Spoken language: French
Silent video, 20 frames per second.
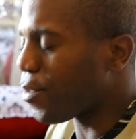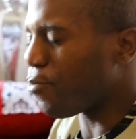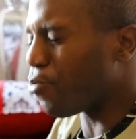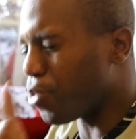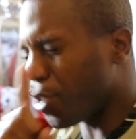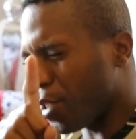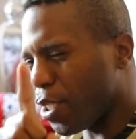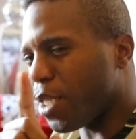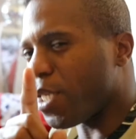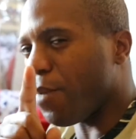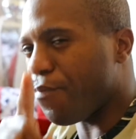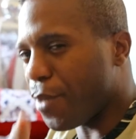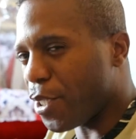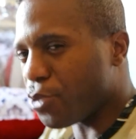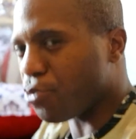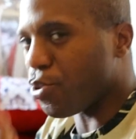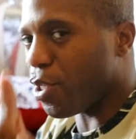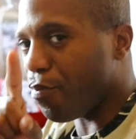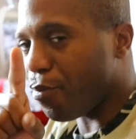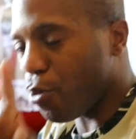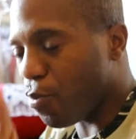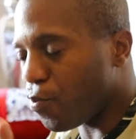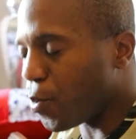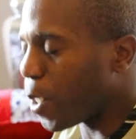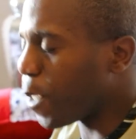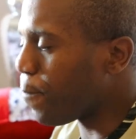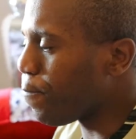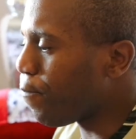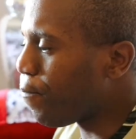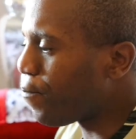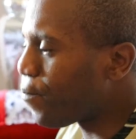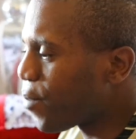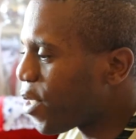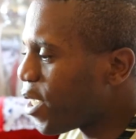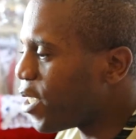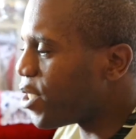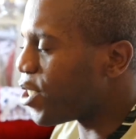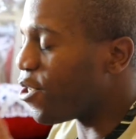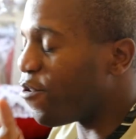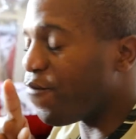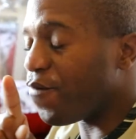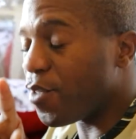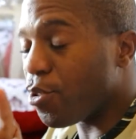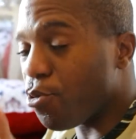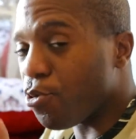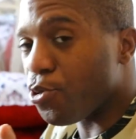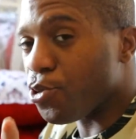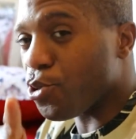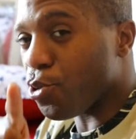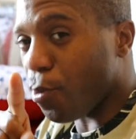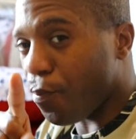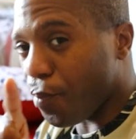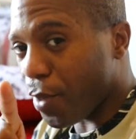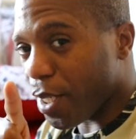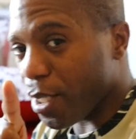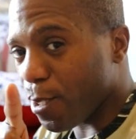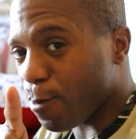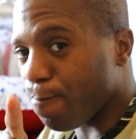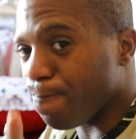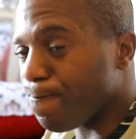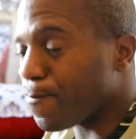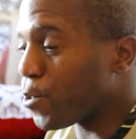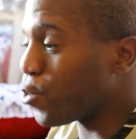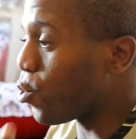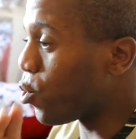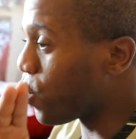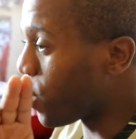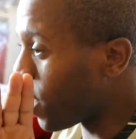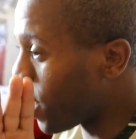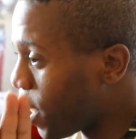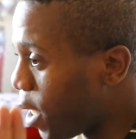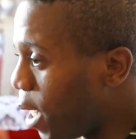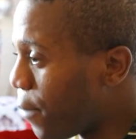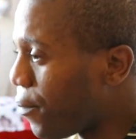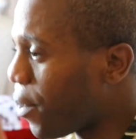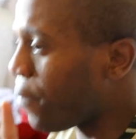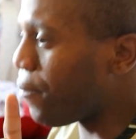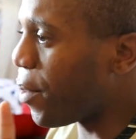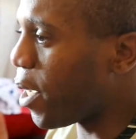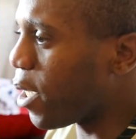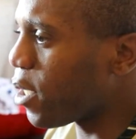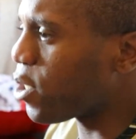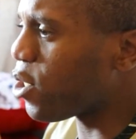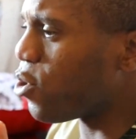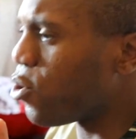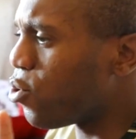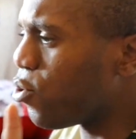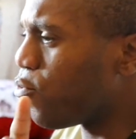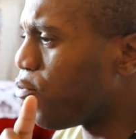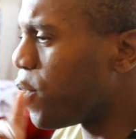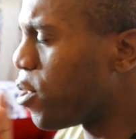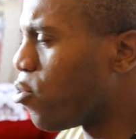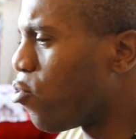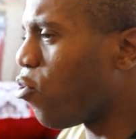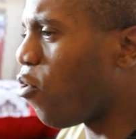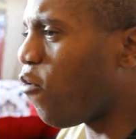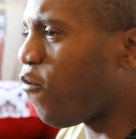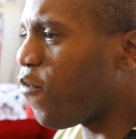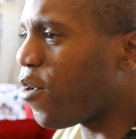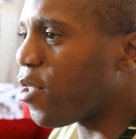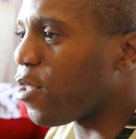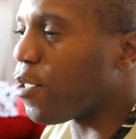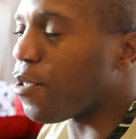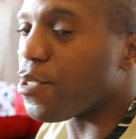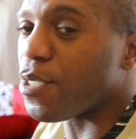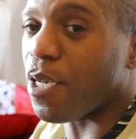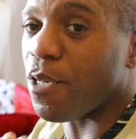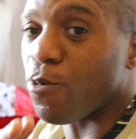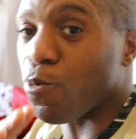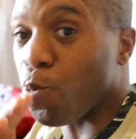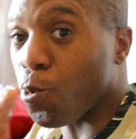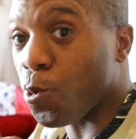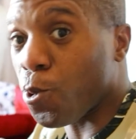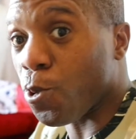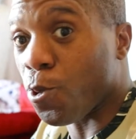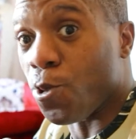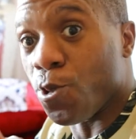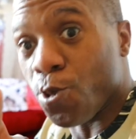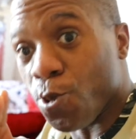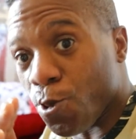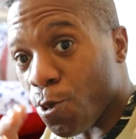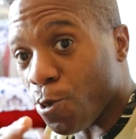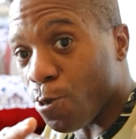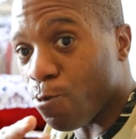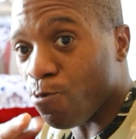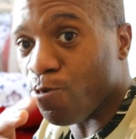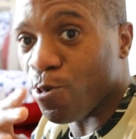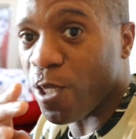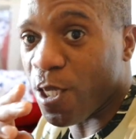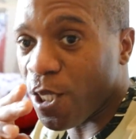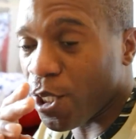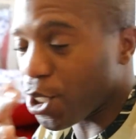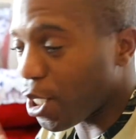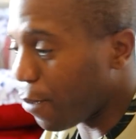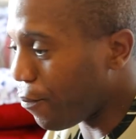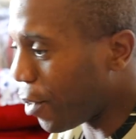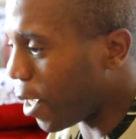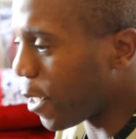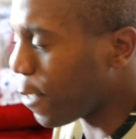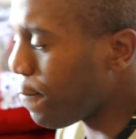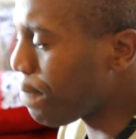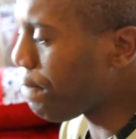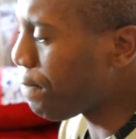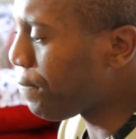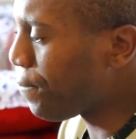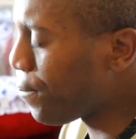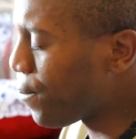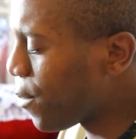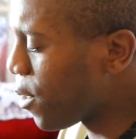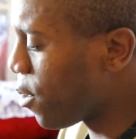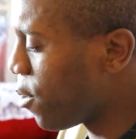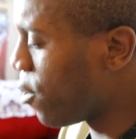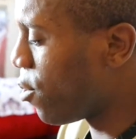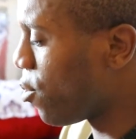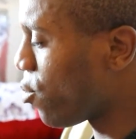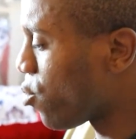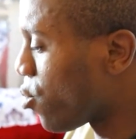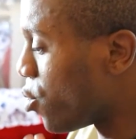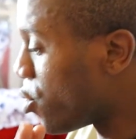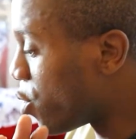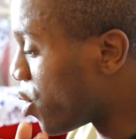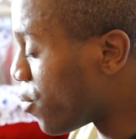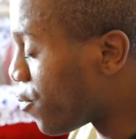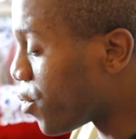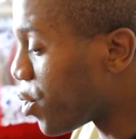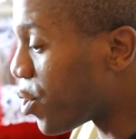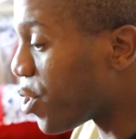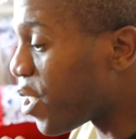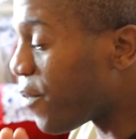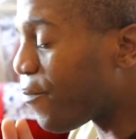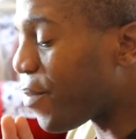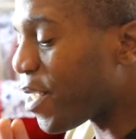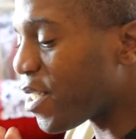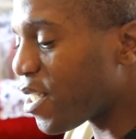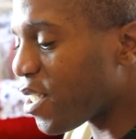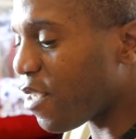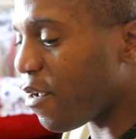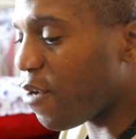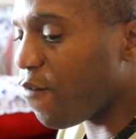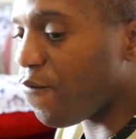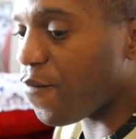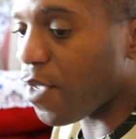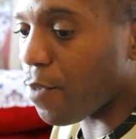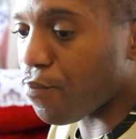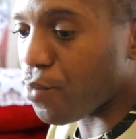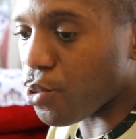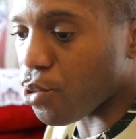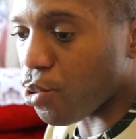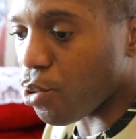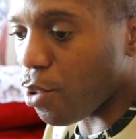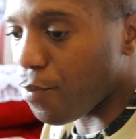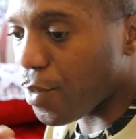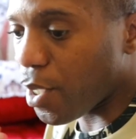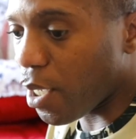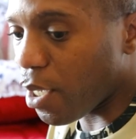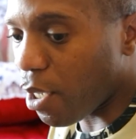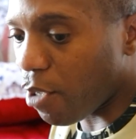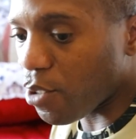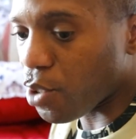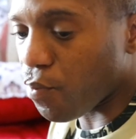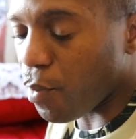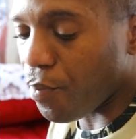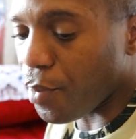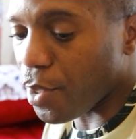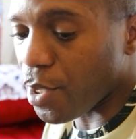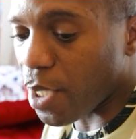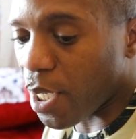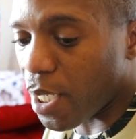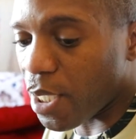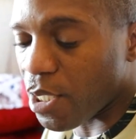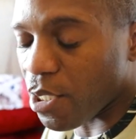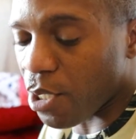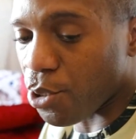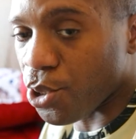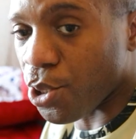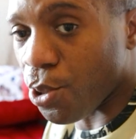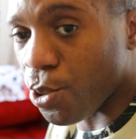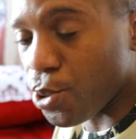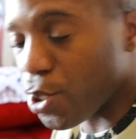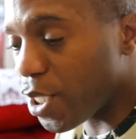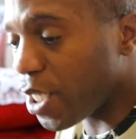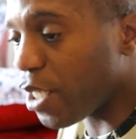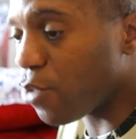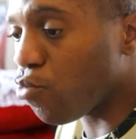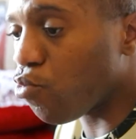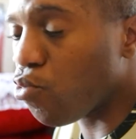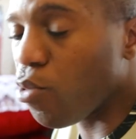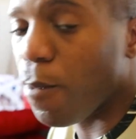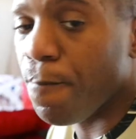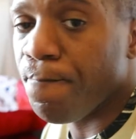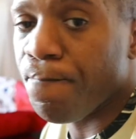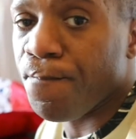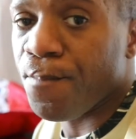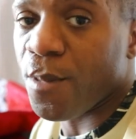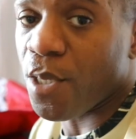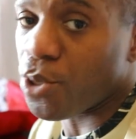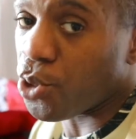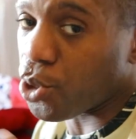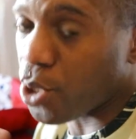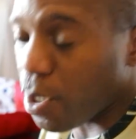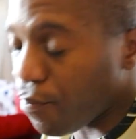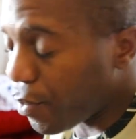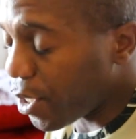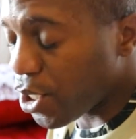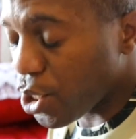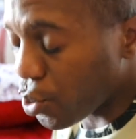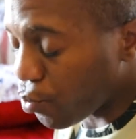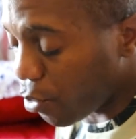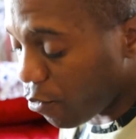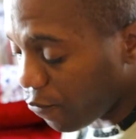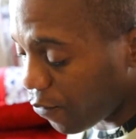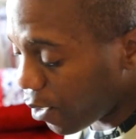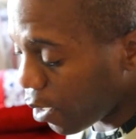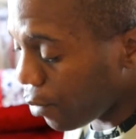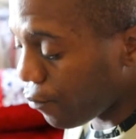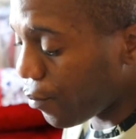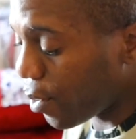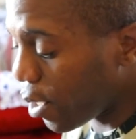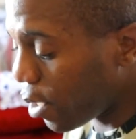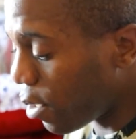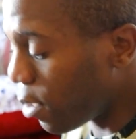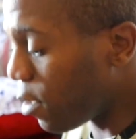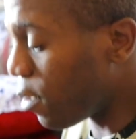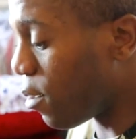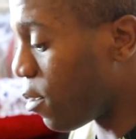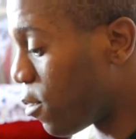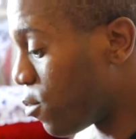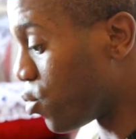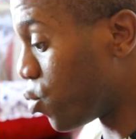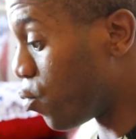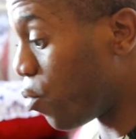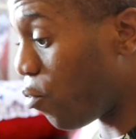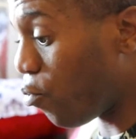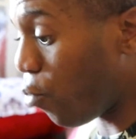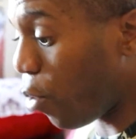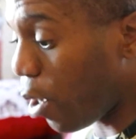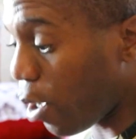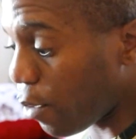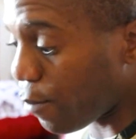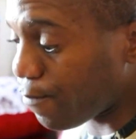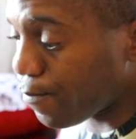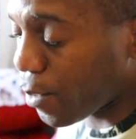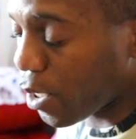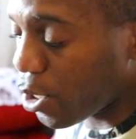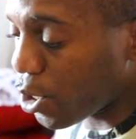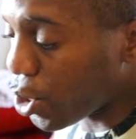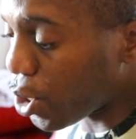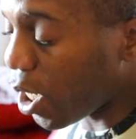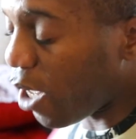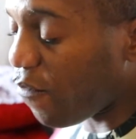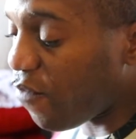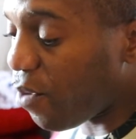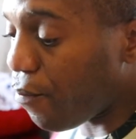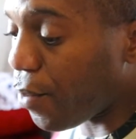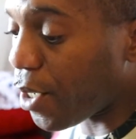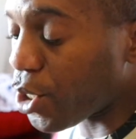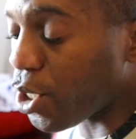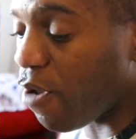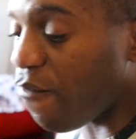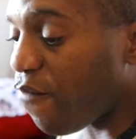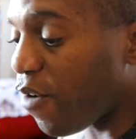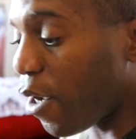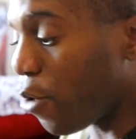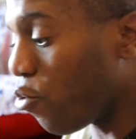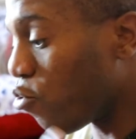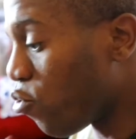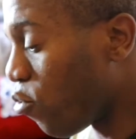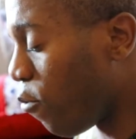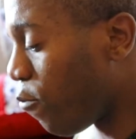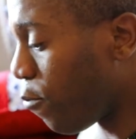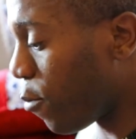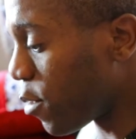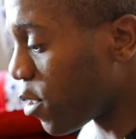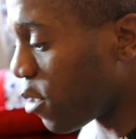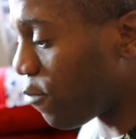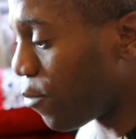ne vous inquiétez pas, je ne vous ai pas oublié. C'est une vidéo surprise. Je suis en train de la préparer. C'est une vidéo en fait dans un truc que je vous ai déjà parlé. je ne sais pas si ça va le faire, puisque comme il y a, en ce moment il y a des incendies et tout, je ne sais pas si je vais le faire, mais euh, je vais voir. Si je ne la fais pas, je vais la faire une autre fois.